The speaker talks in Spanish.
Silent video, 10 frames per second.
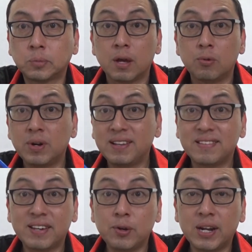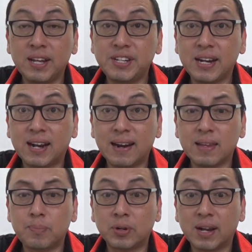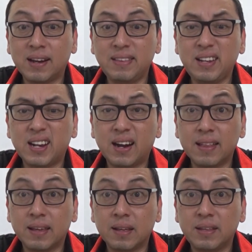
No es necesario que le echen carne, porque acá tiene carne, ¿eh?